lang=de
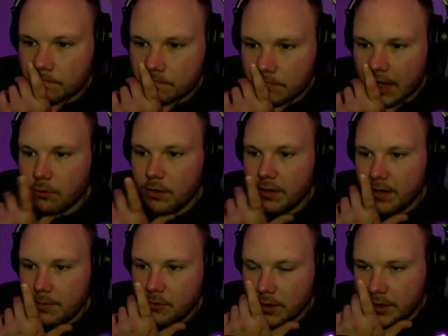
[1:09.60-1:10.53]
Achso, das
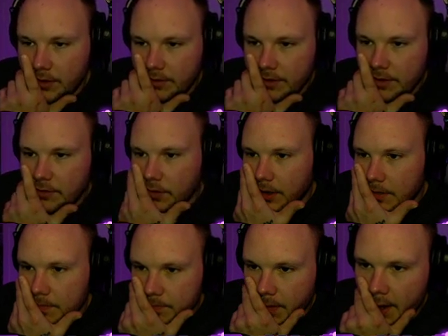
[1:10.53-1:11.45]
habe ich schon die ganze Zeit, sorry.
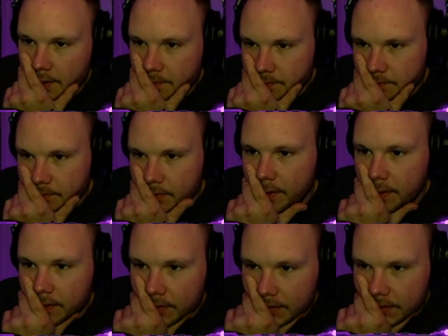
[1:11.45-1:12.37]

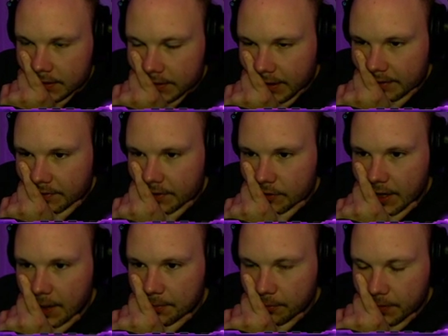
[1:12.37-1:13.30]
Das wäre nur ein
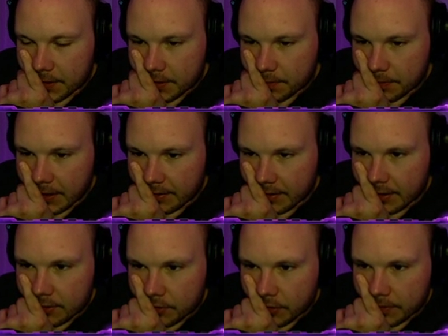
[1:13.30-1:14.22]
Upgrade, stimmt, das hatte
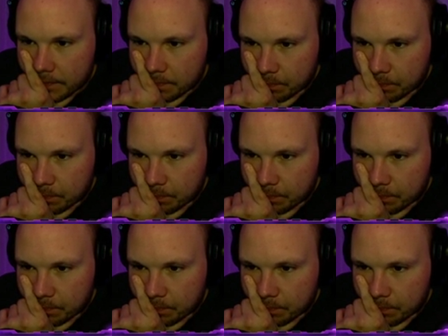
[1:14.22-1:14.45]
ich schon.